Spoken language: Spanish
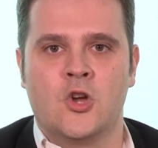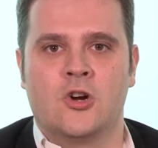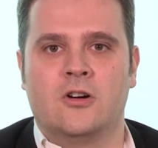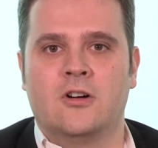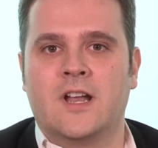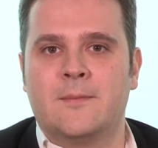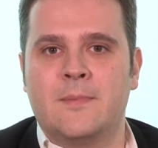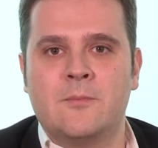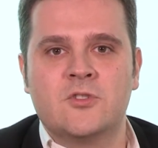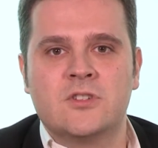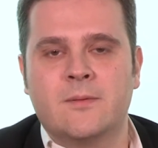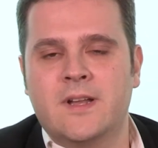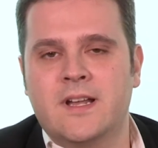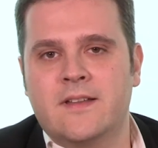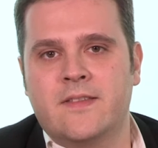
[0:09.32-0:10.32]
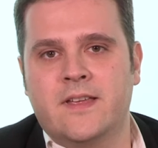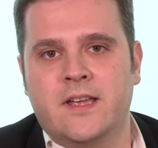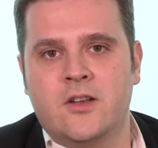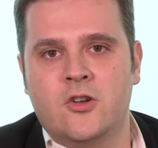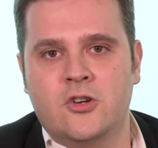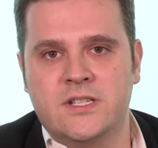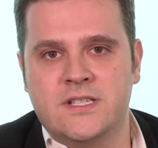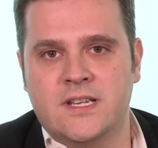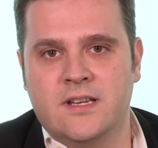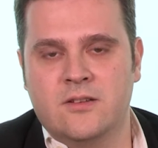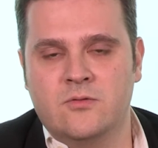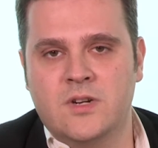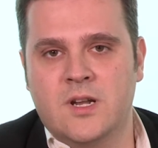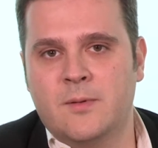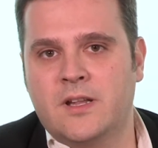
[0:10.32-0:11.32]
Hola, vamos a hablar de Noisy,
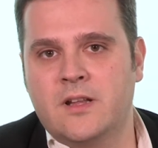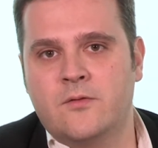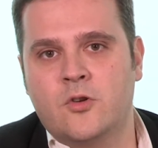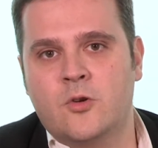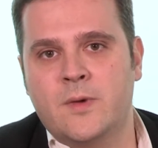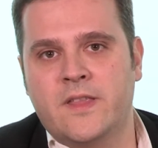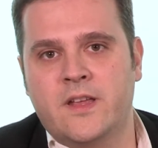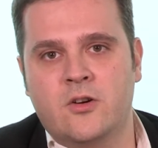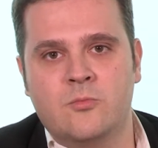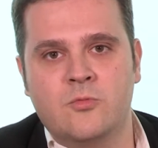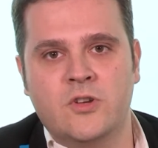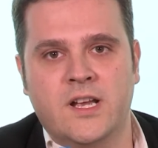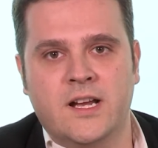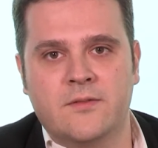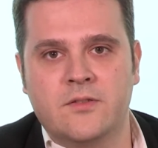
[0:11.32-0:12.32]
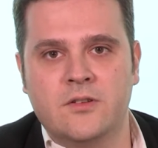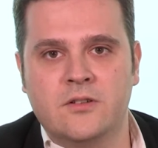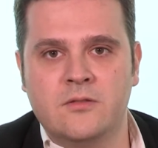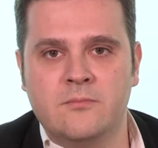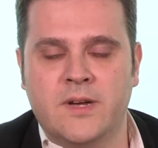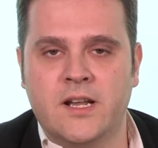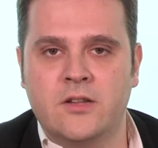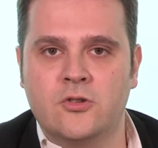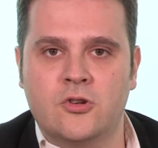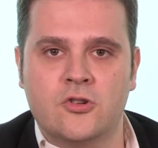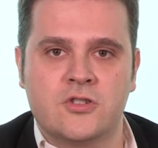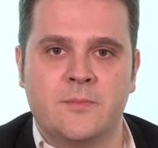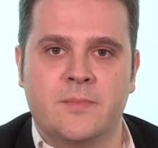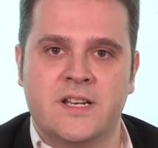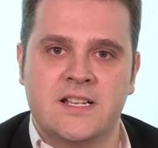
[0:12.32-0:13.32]
una plataforma de comunicación para
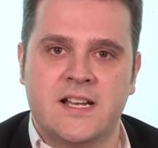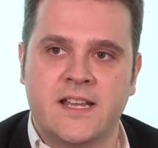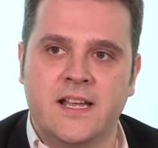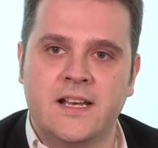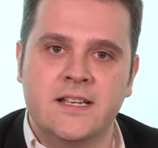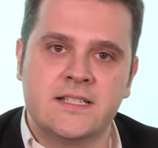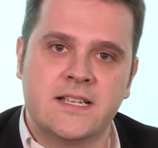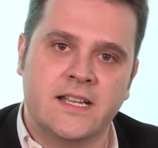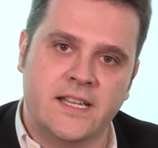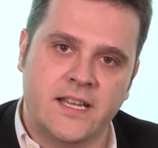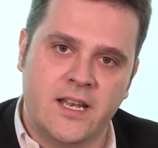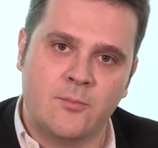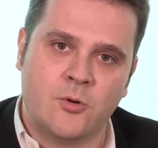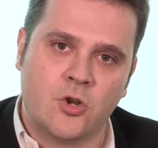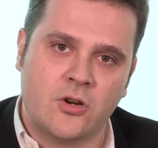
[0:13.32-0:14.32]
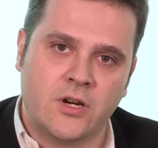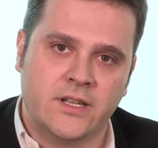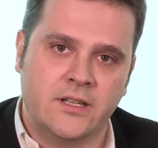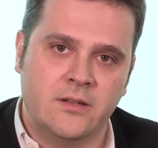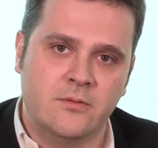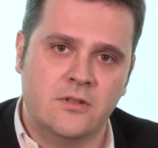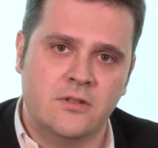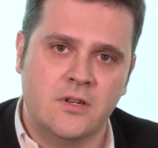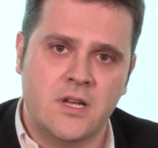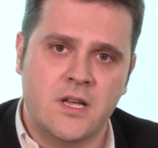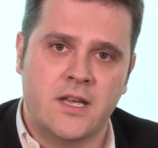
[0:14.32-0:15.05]
entornos empresariales que tiene por objetivo